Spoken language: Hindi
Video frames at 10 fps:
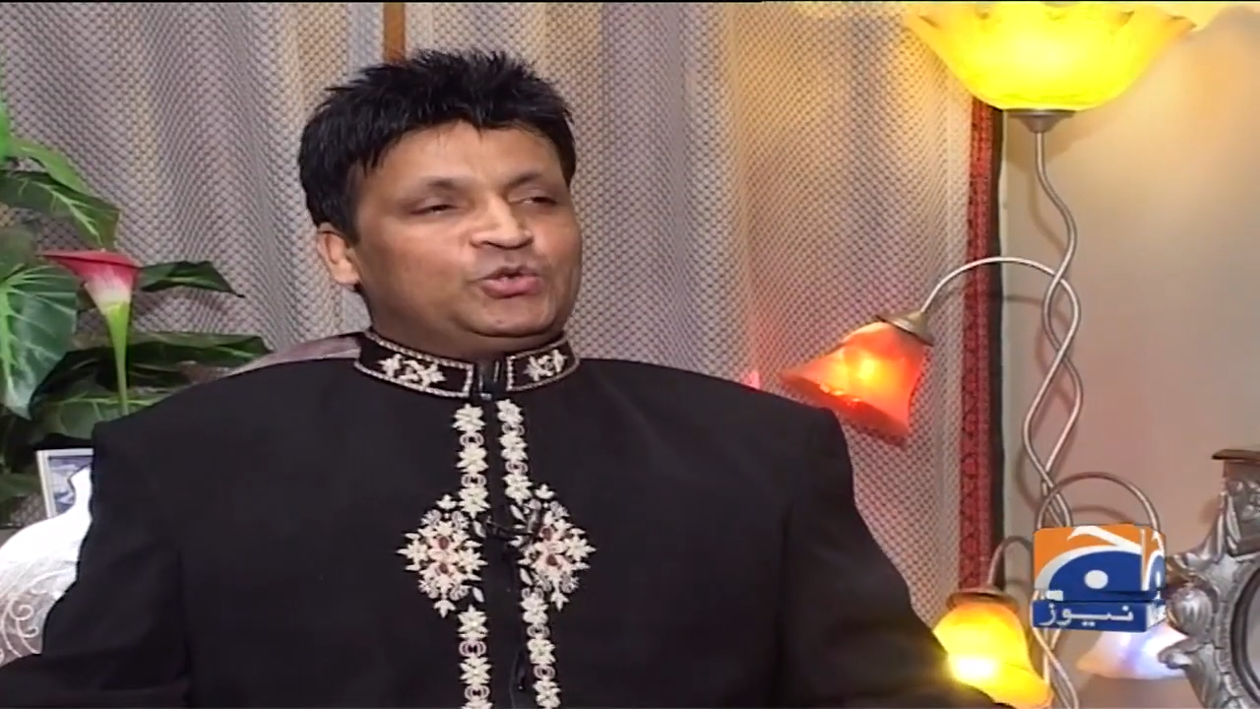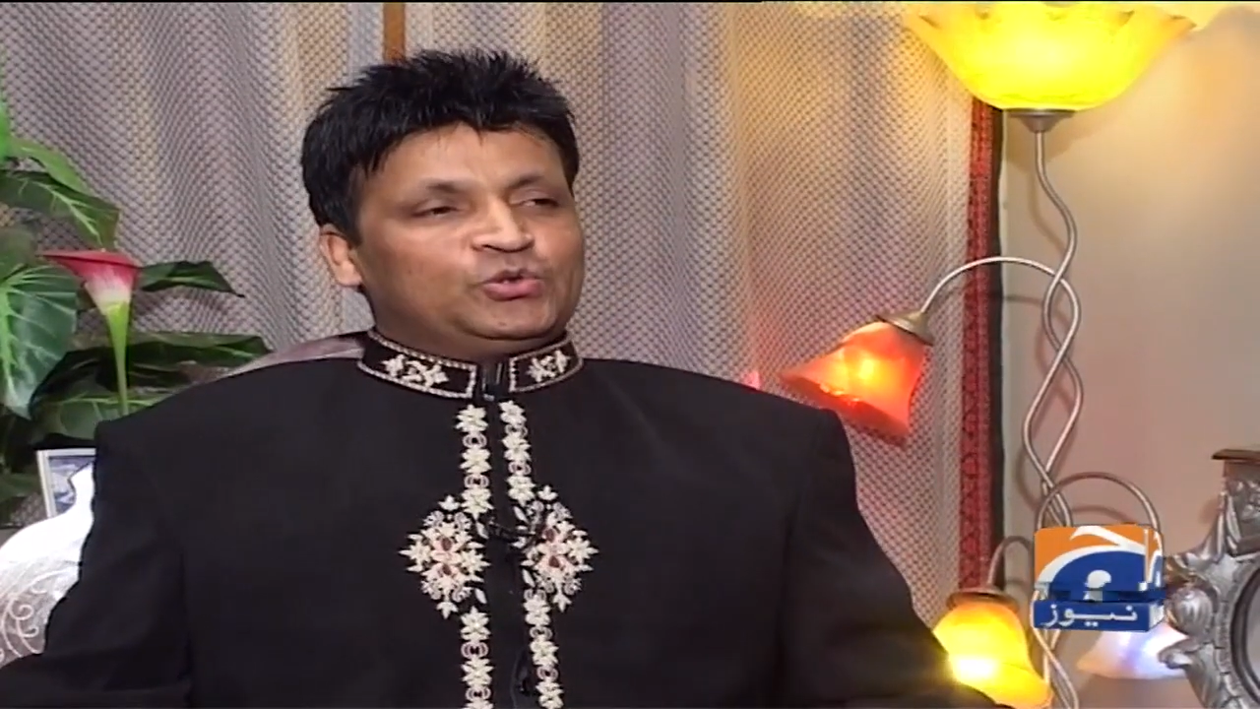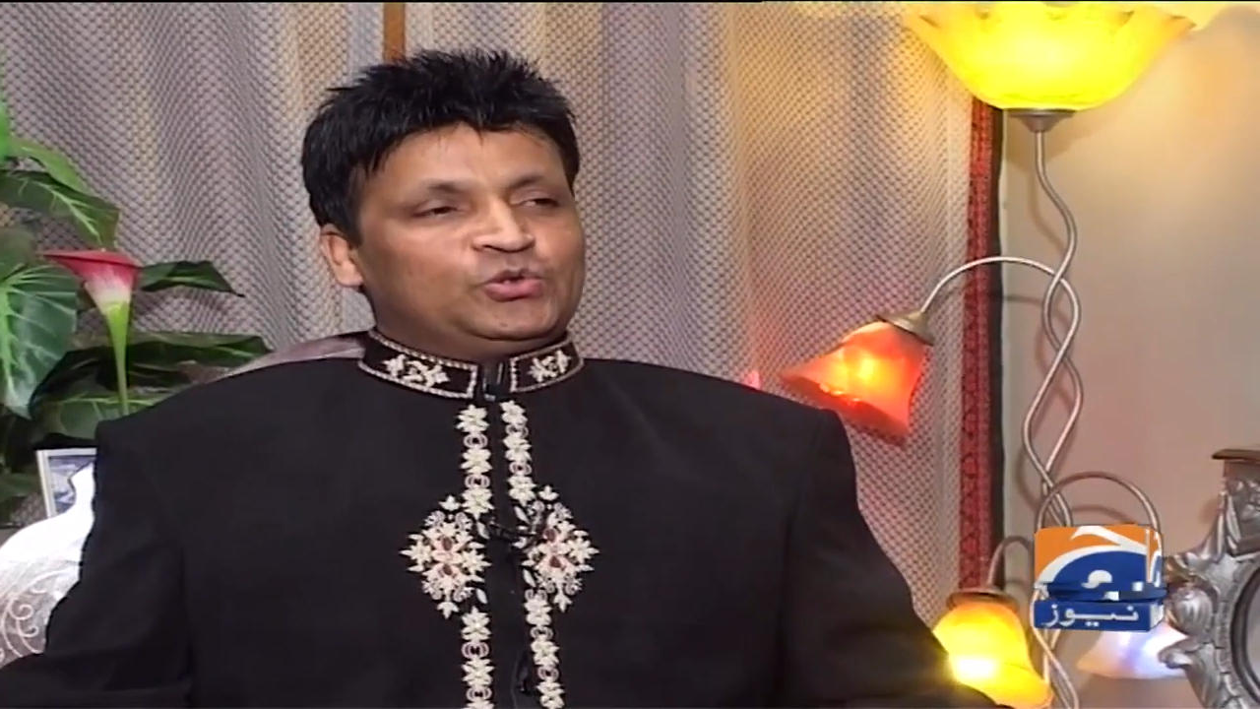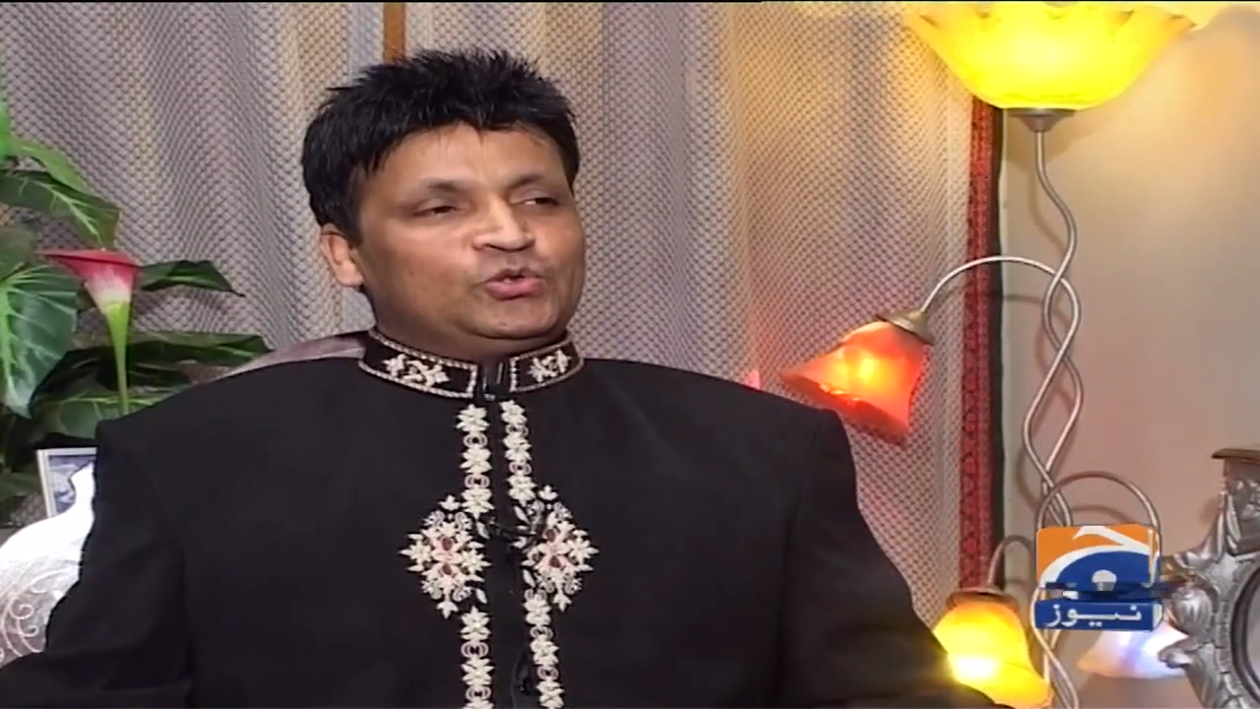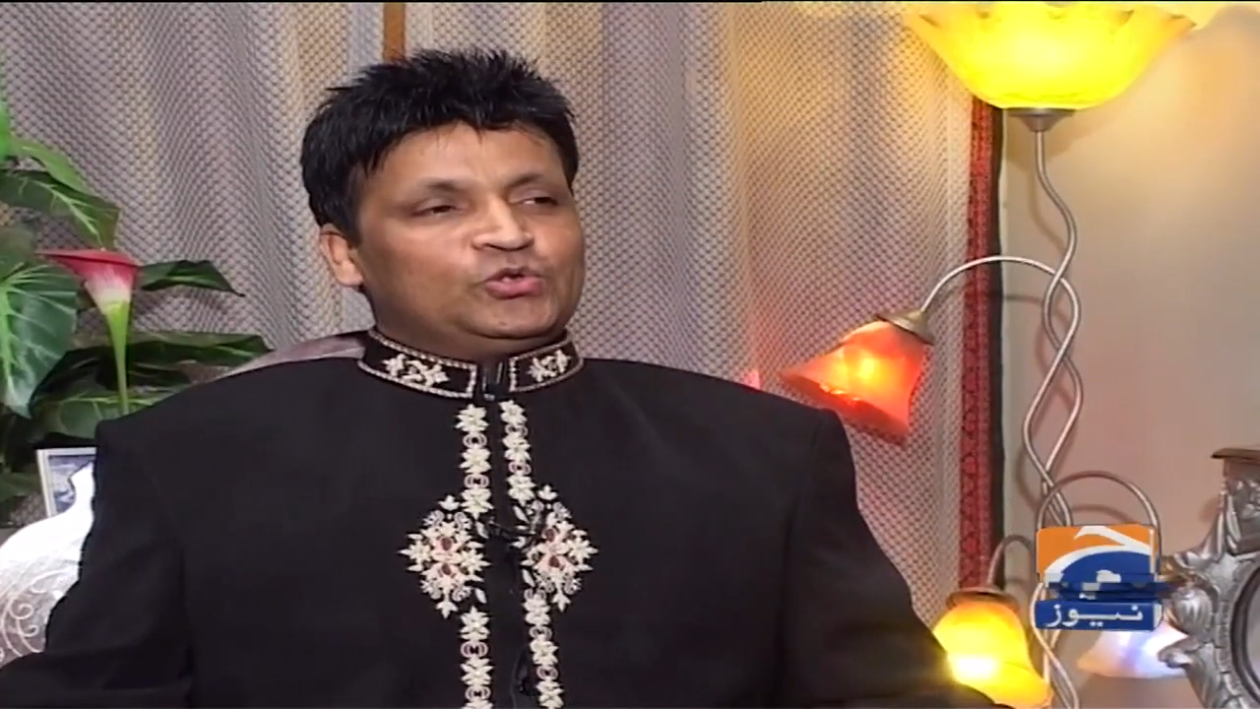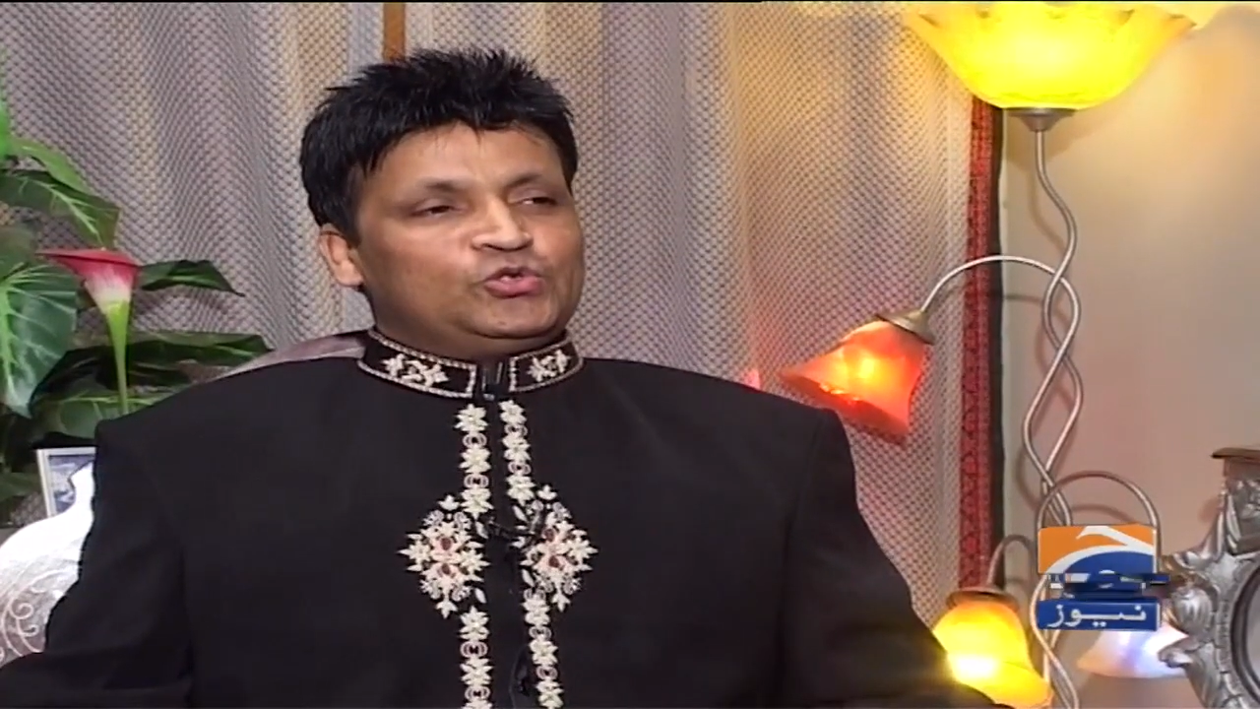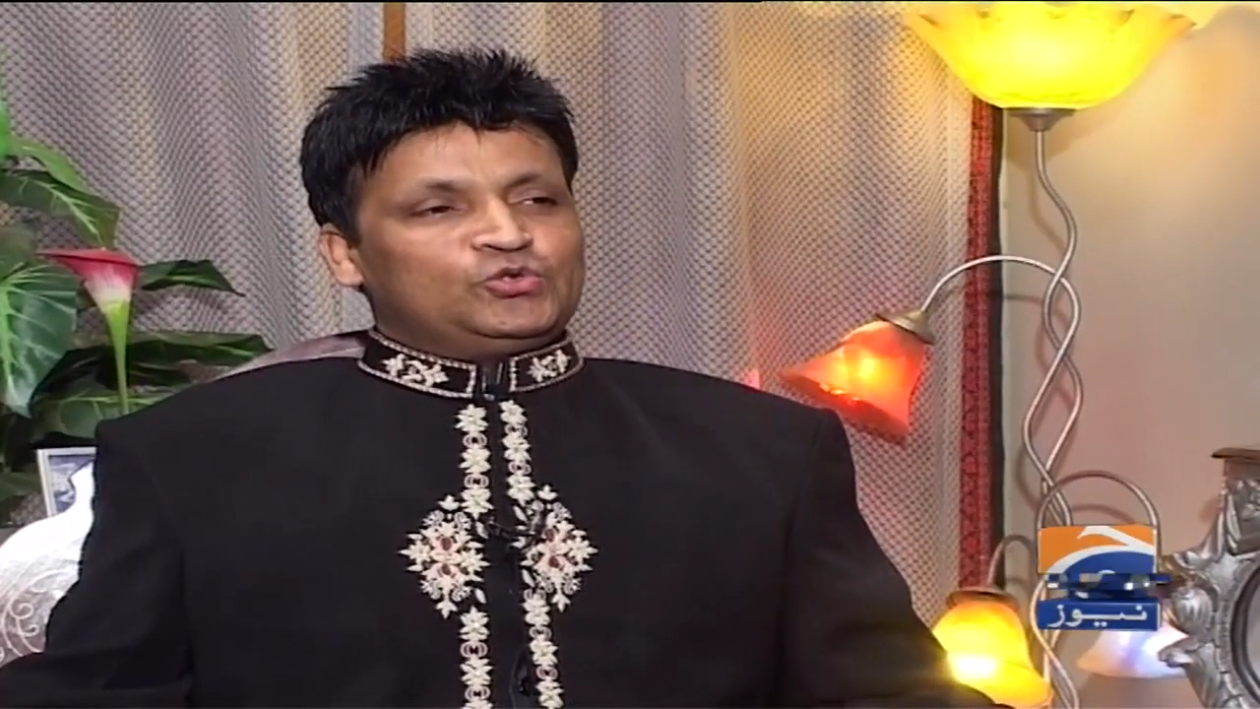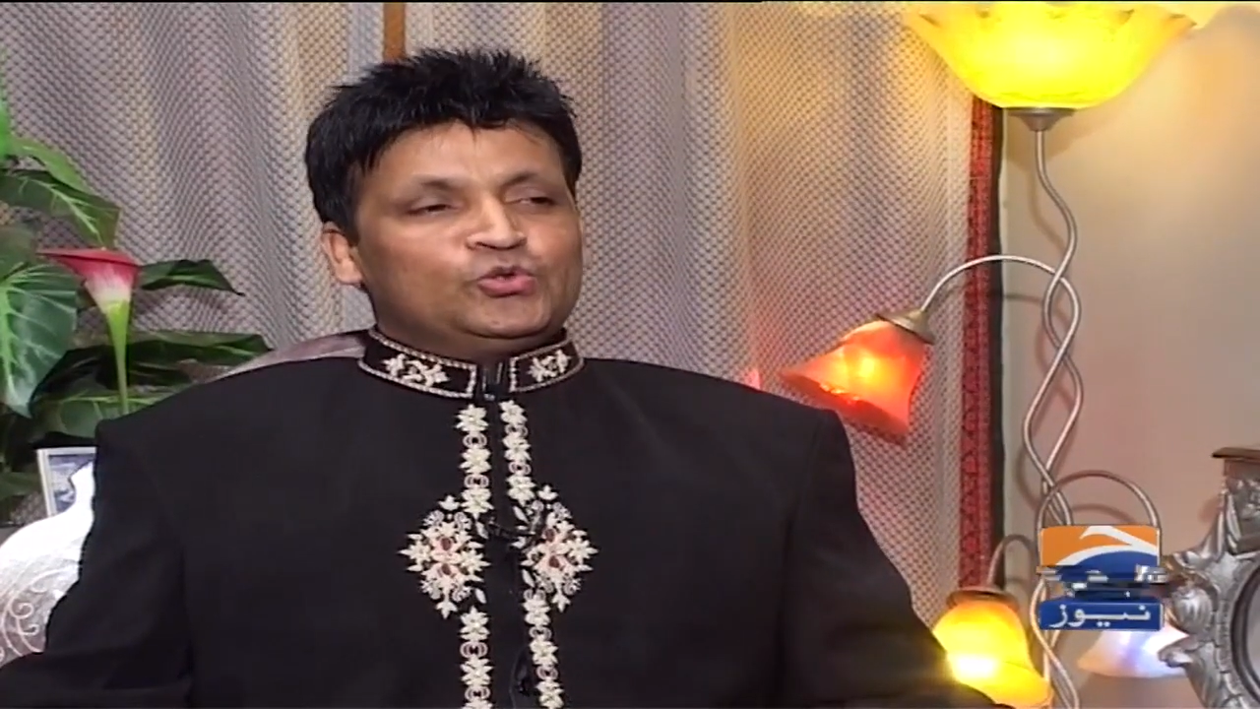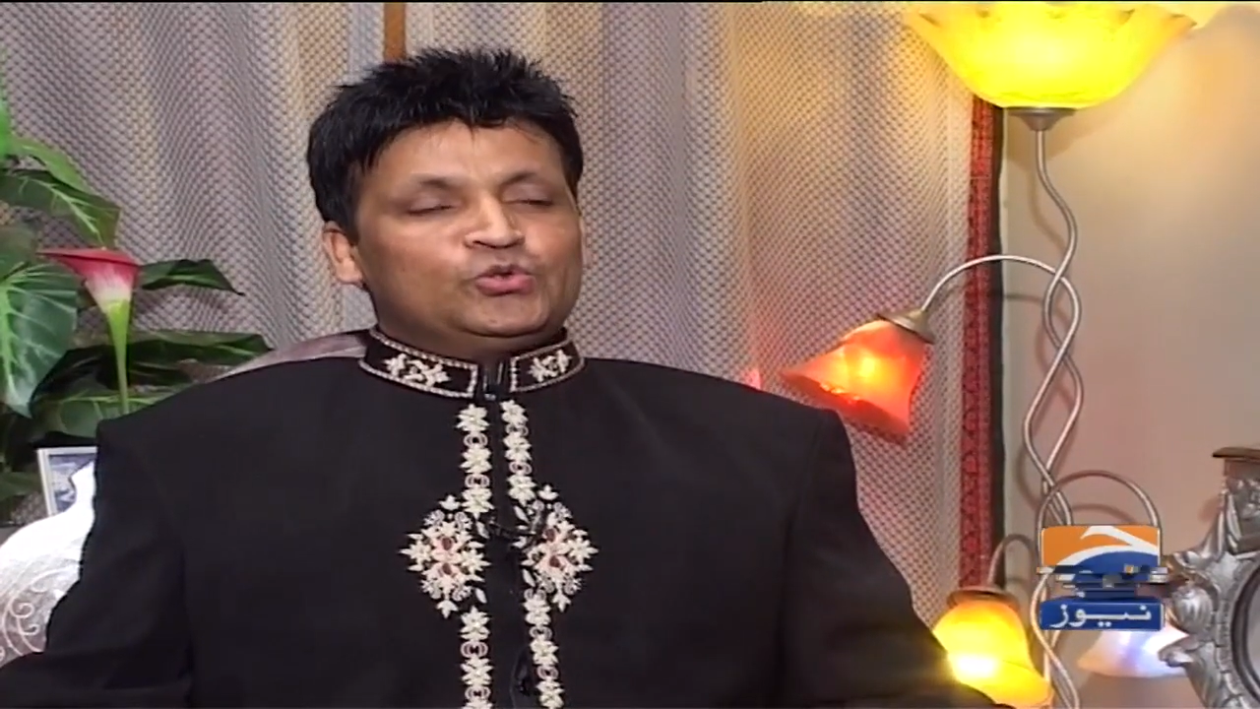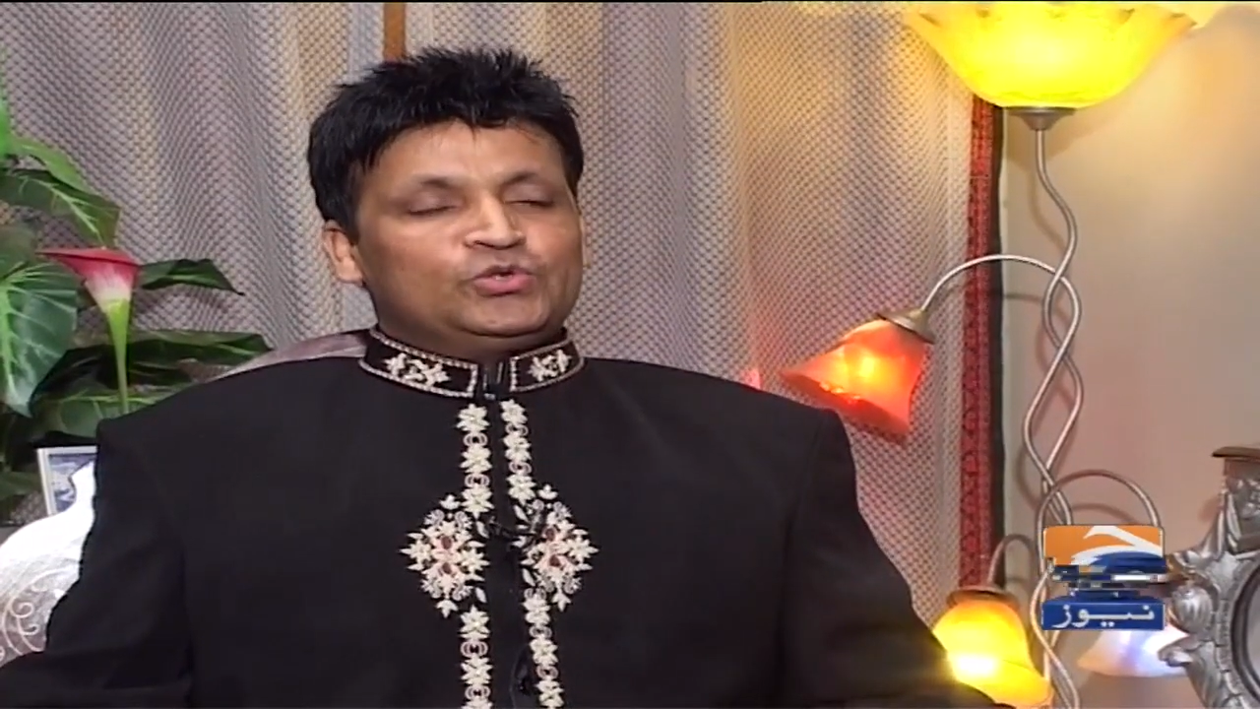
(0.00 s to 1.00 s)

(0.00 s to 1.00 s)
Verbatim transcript: तो जो